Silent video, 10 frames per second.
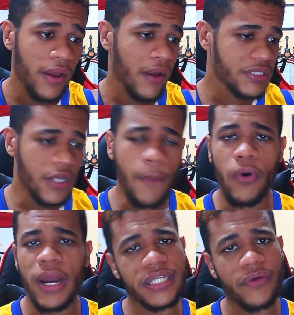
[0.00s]
você dá uma
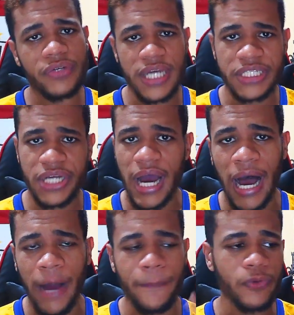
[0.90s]
procuradinha que você acha
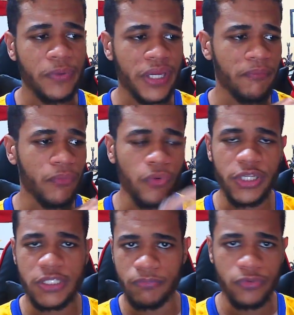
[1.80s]
rápido, porque
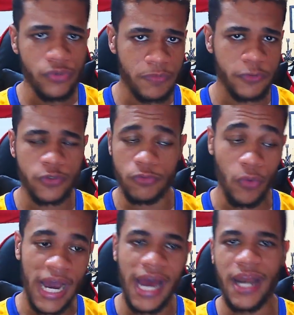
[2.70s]
muitos muitos
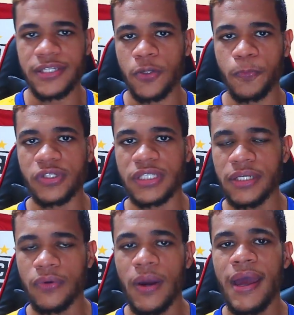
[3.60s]
lugares estão
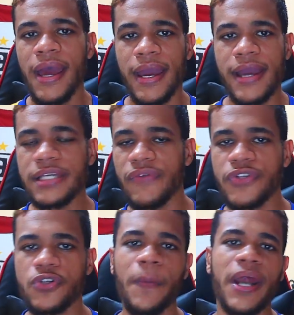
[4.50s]
postando esse
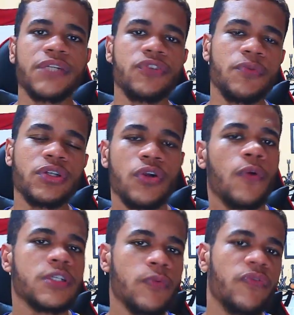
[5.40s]
vídeo comparativo onde mostra
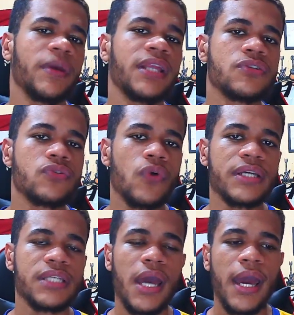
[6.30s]
algumas
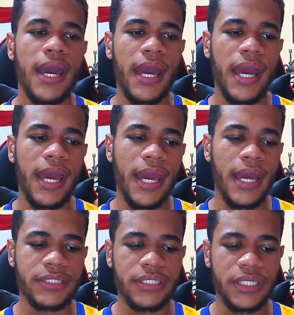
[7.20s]
movimentações
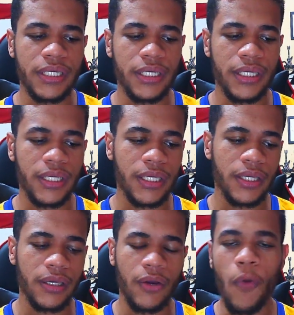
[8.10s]
é,
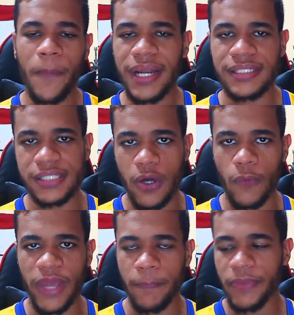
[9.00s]
de comparação, né?